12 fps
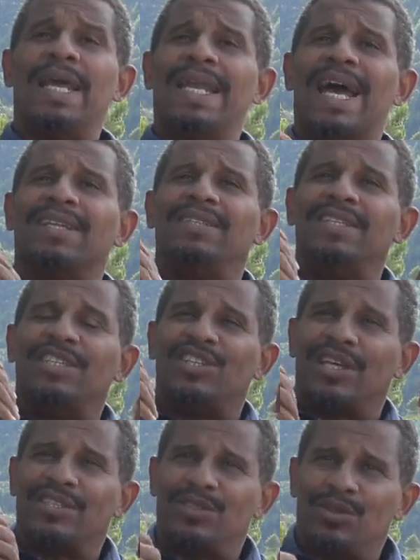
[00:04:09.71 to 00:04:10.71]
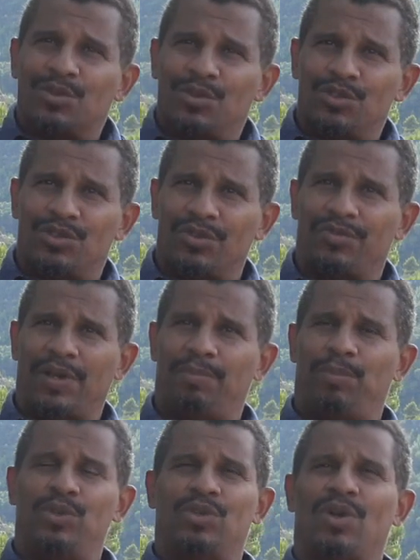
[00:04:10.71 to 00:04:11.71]
la digestion ne se fait
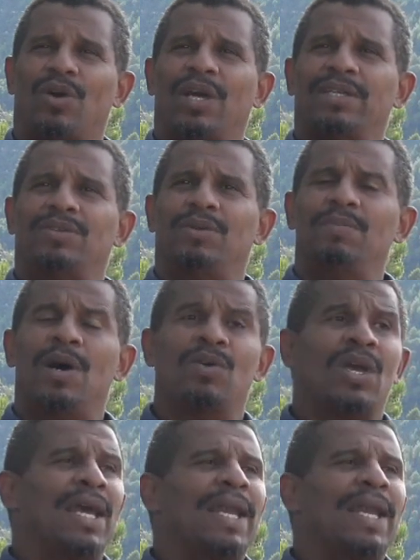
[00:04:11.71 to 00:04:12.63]
plus correctement,